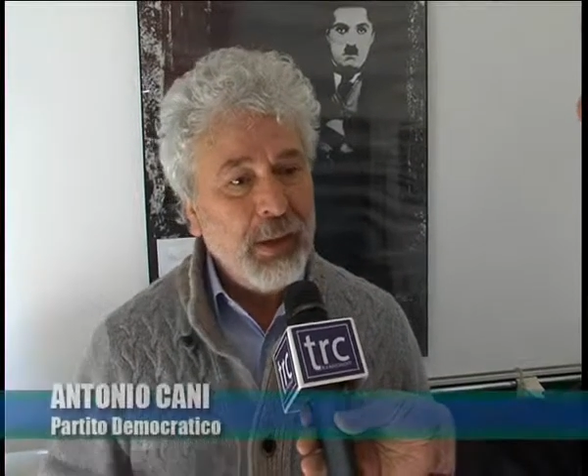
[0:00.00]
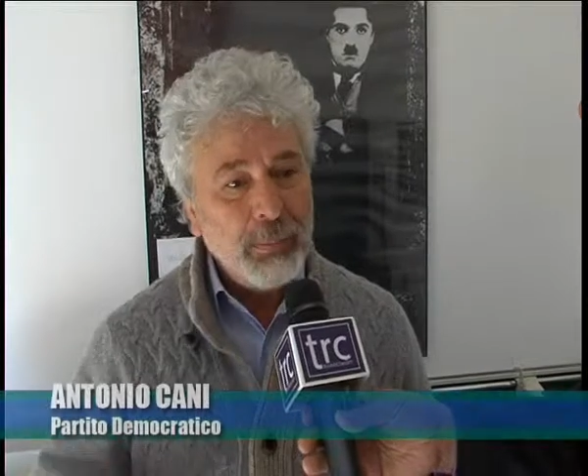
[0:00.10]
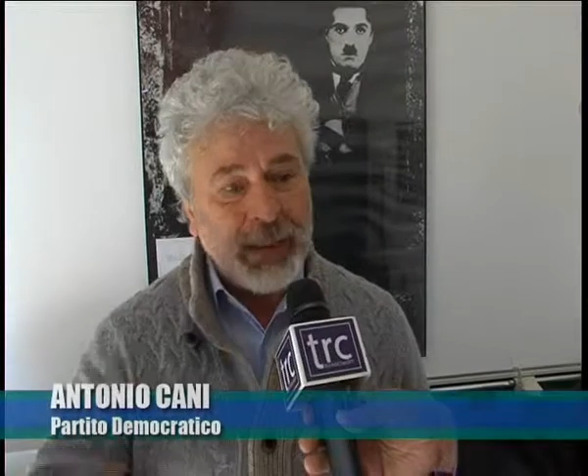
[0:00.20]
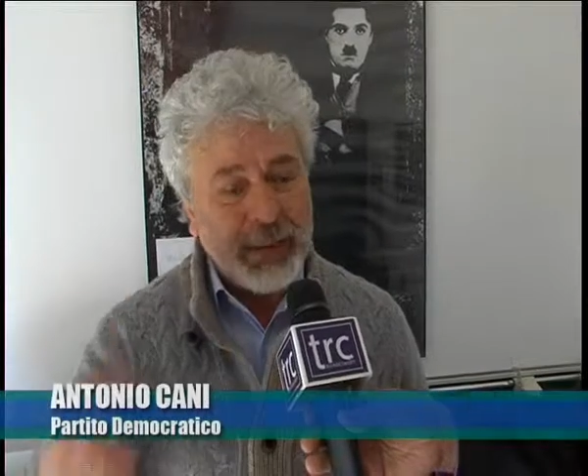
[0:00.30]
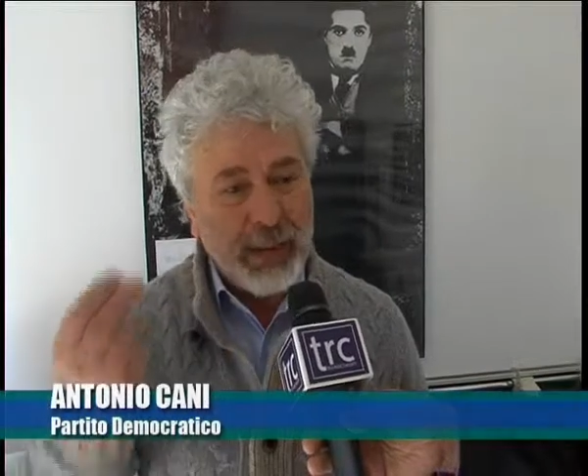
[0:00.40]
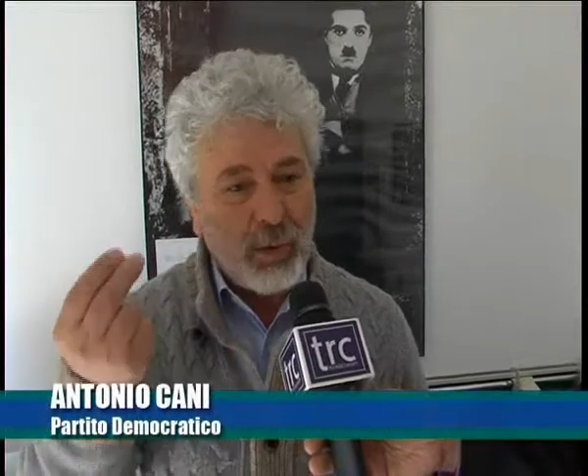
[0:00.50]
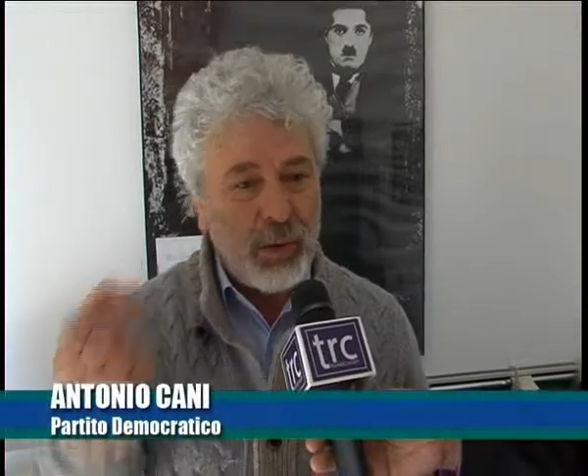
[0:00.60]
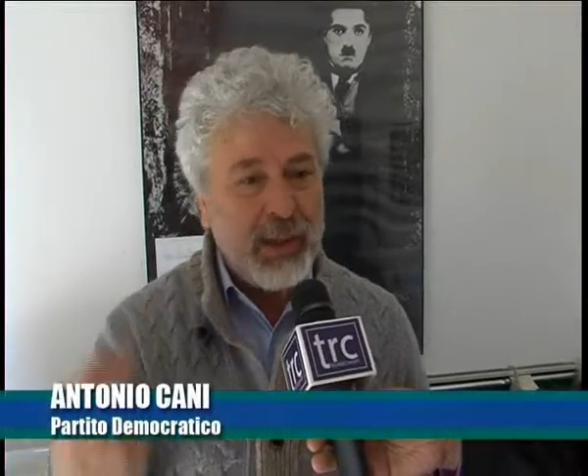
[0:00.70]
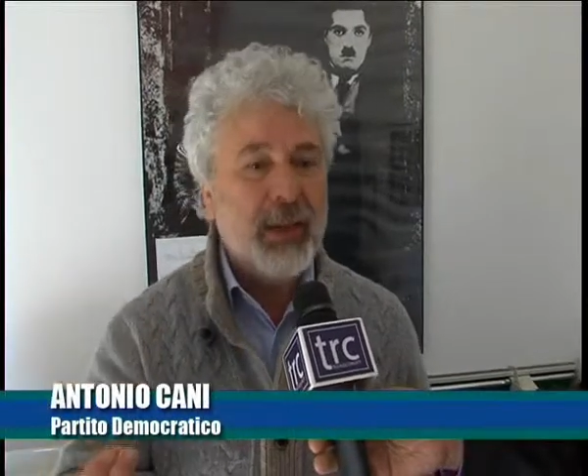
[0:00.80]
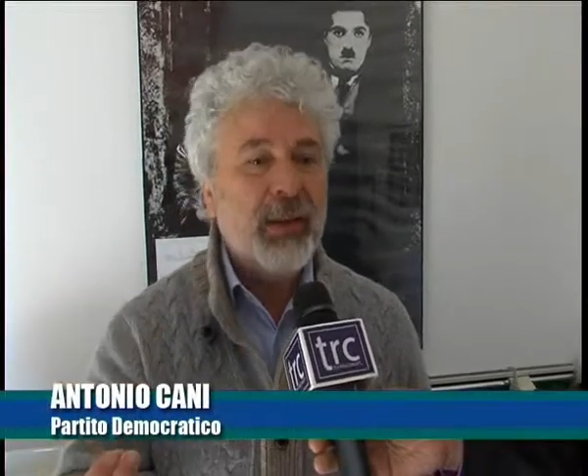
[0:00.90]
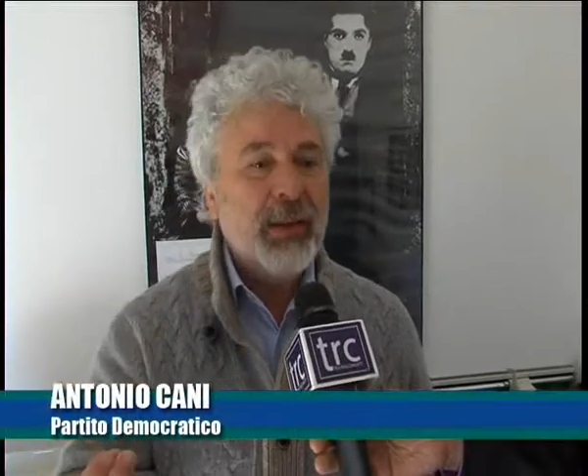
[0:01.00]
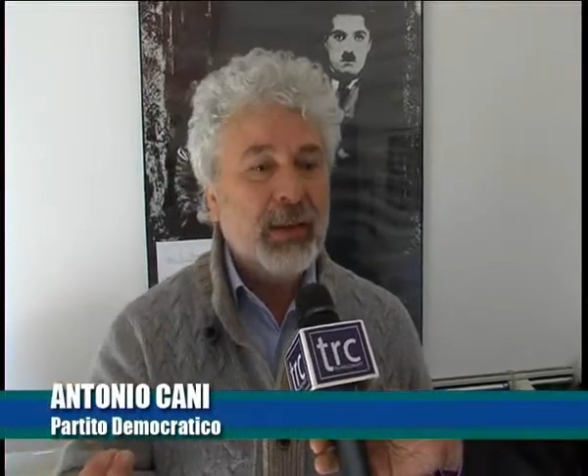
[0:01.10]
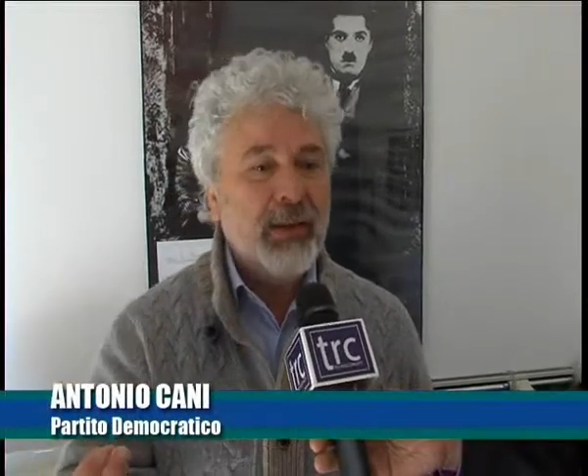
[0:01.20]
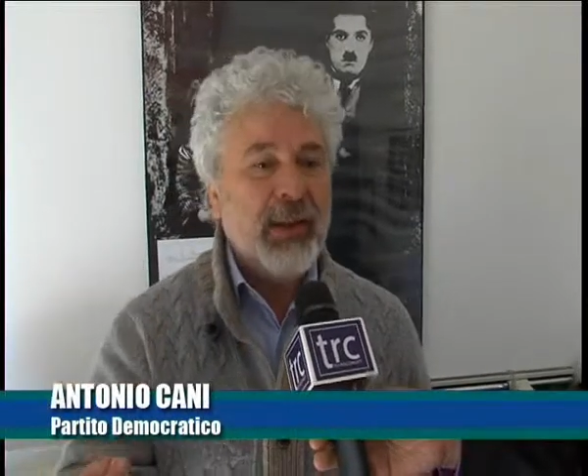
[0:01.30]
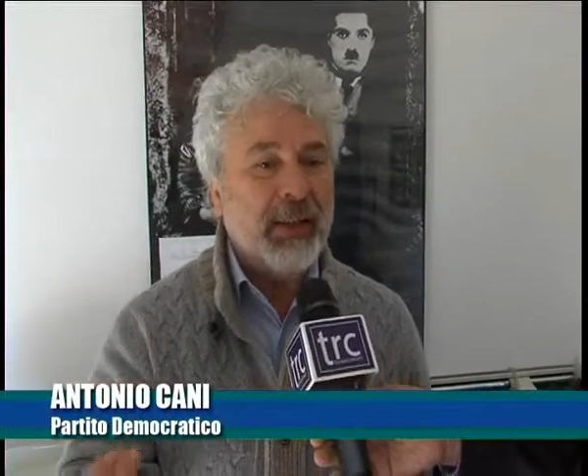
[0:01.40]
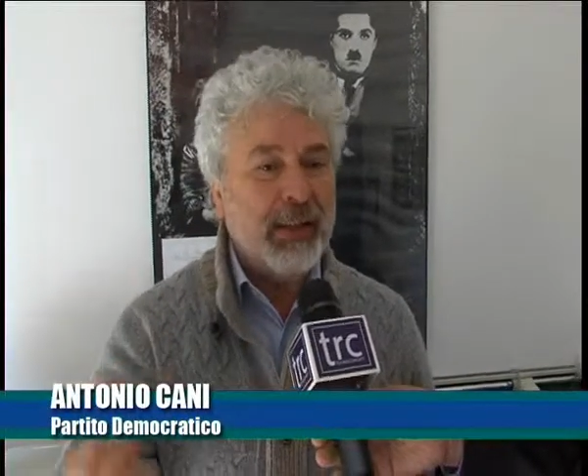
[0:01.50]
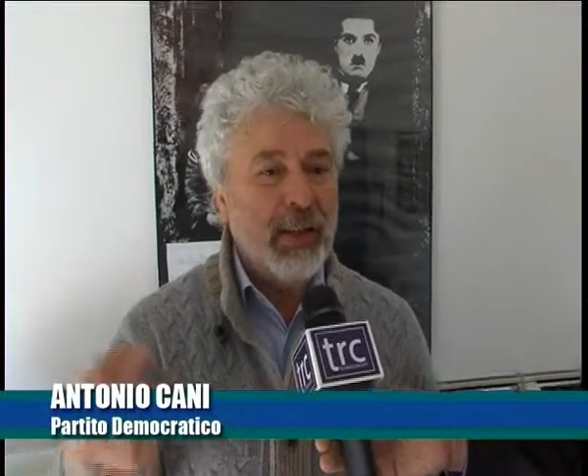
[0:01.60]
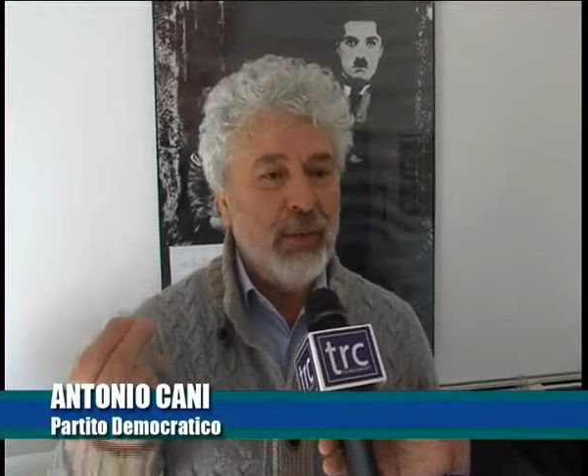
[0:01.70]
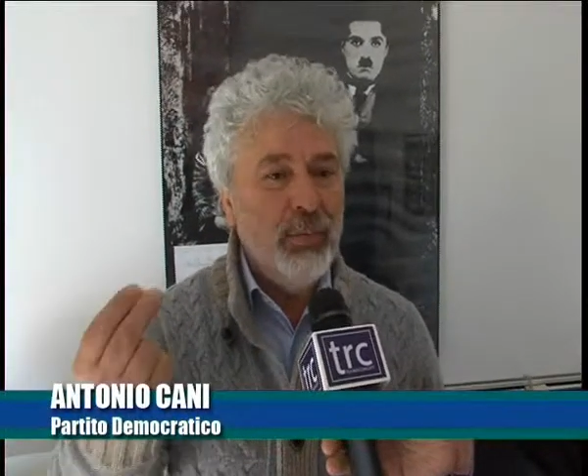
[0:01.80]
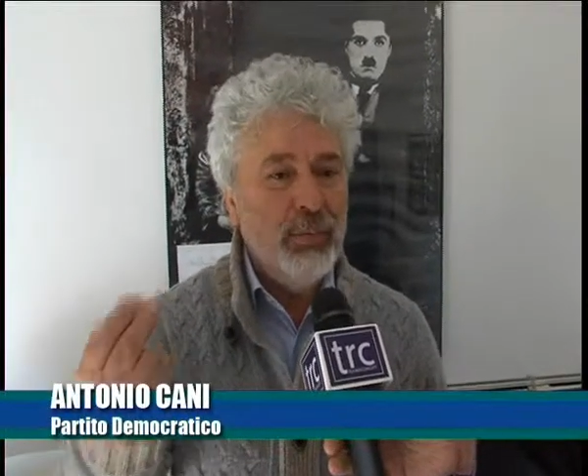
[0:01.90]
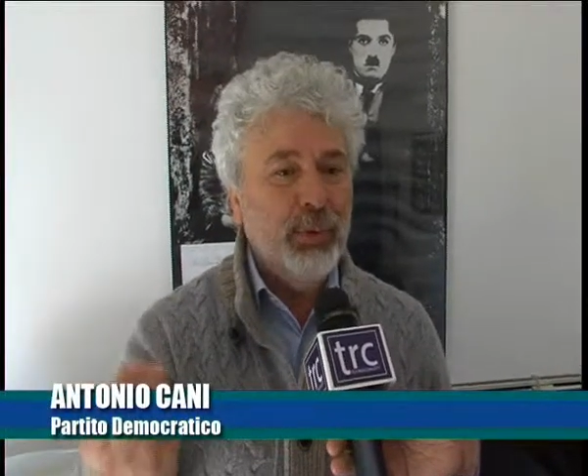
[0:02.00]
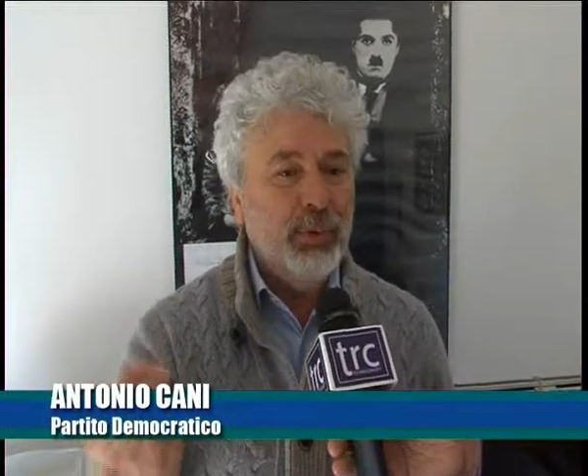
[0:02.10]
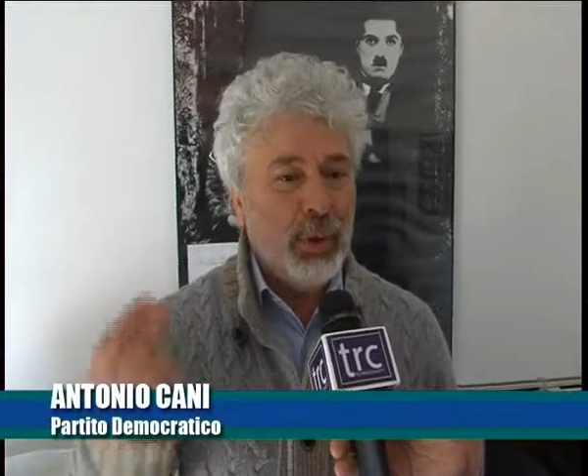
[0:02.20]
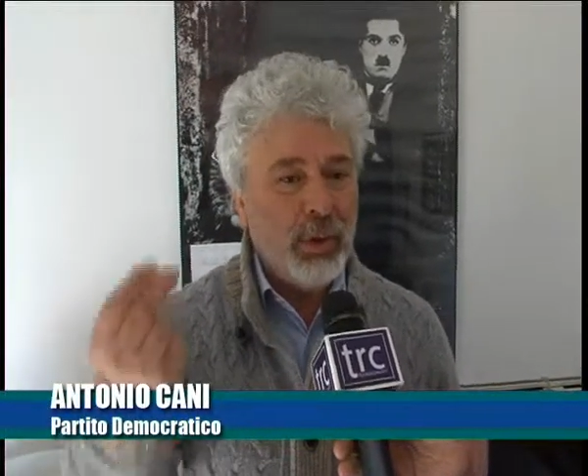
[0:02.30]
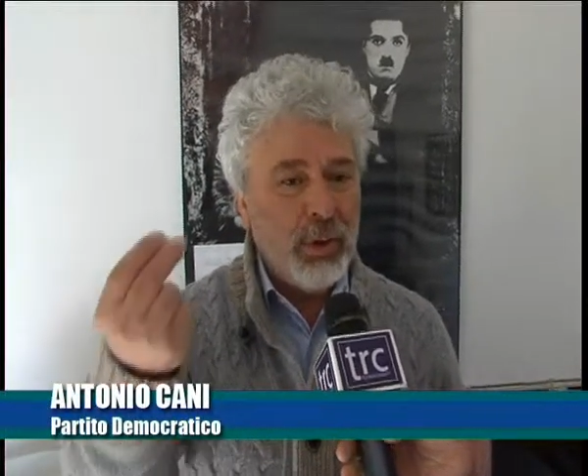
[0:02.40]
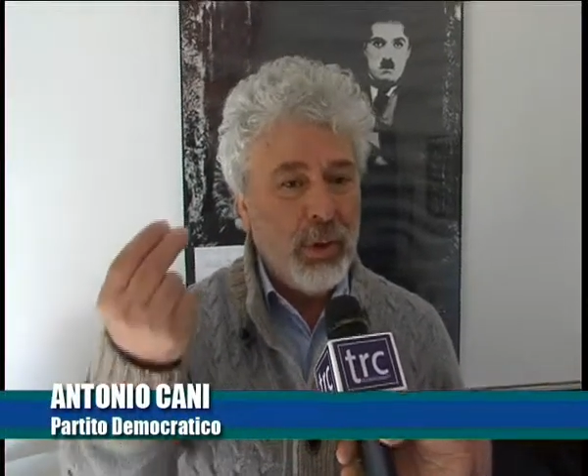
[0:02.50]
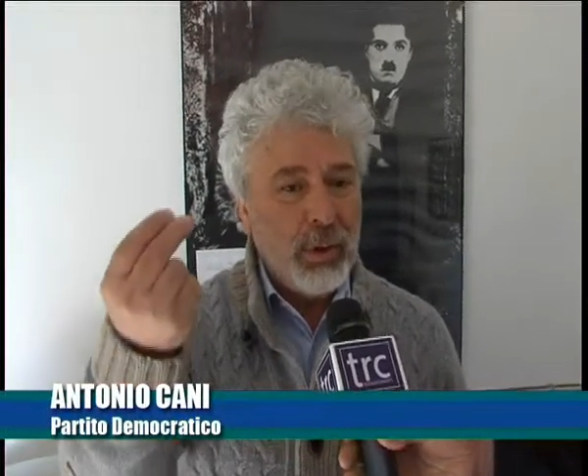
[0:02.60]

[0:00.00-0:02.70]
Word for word: perché lì diventa un punto